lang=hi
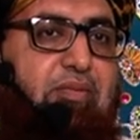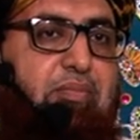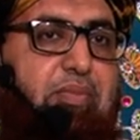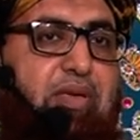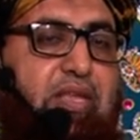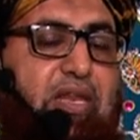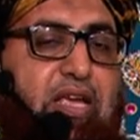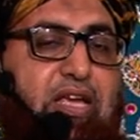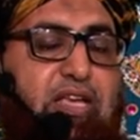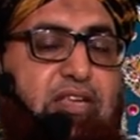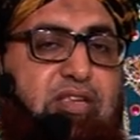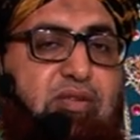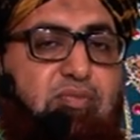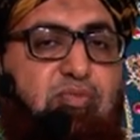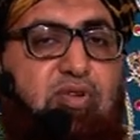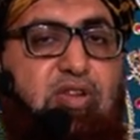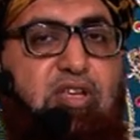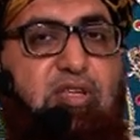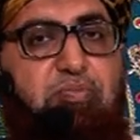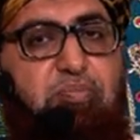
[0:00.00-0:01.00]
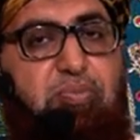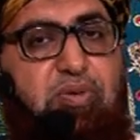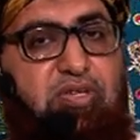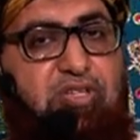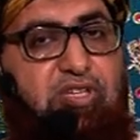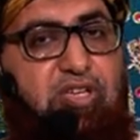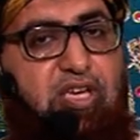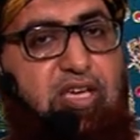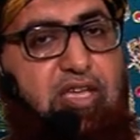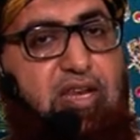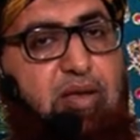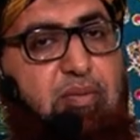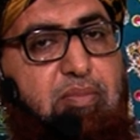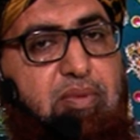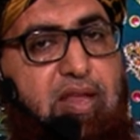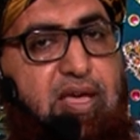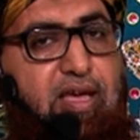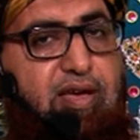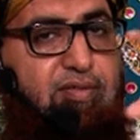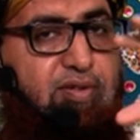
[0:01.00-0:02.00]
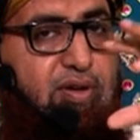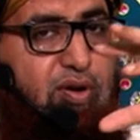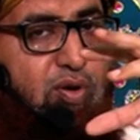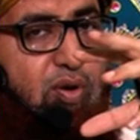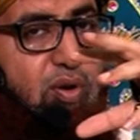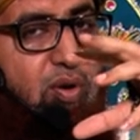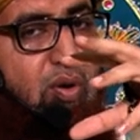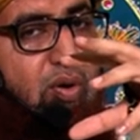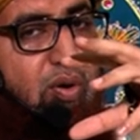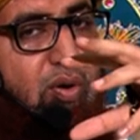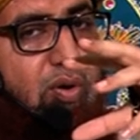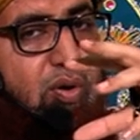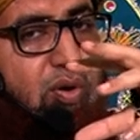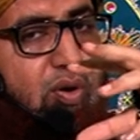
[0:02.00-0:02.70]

मेरे किसी मुरीद पर शेर हमला आवर हो